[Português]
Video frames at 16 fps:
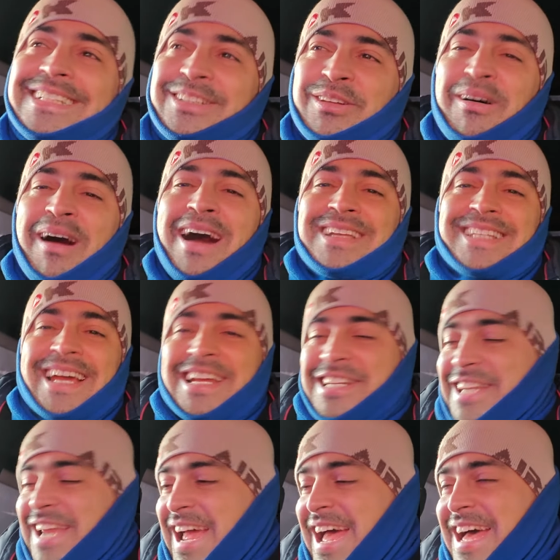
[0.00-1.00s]
Tomar as
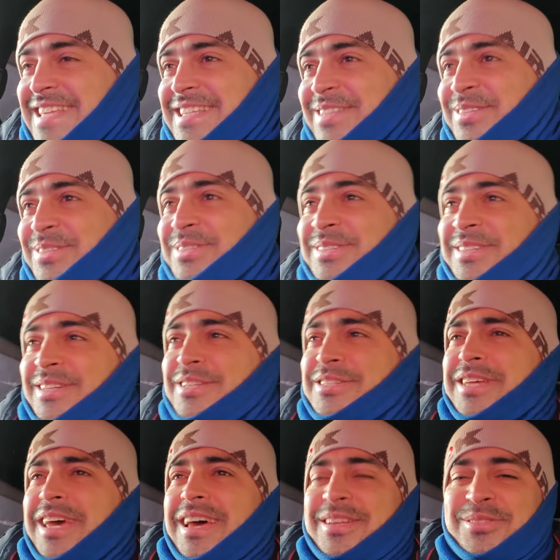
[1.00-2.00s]
cachaças, tudo.
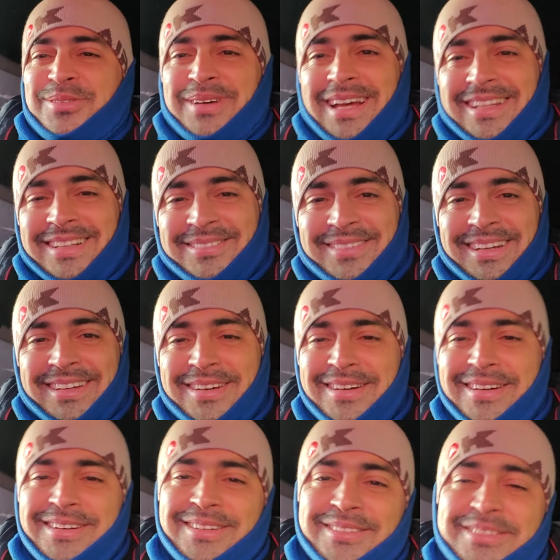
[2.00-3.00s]
Luzia era zoada,
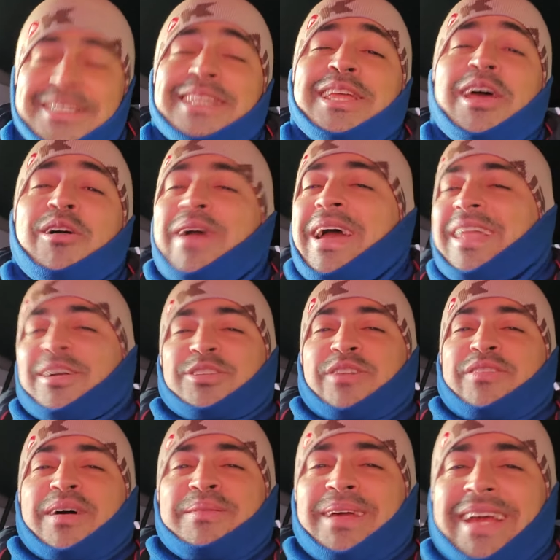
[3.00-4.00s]
velho. Você tem alguém na sua
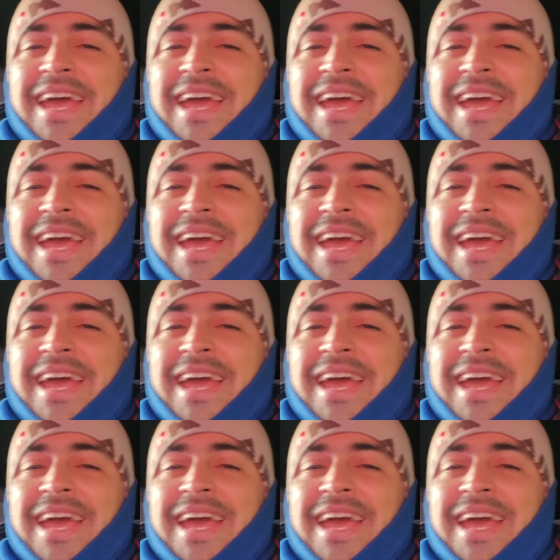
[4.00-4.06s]
família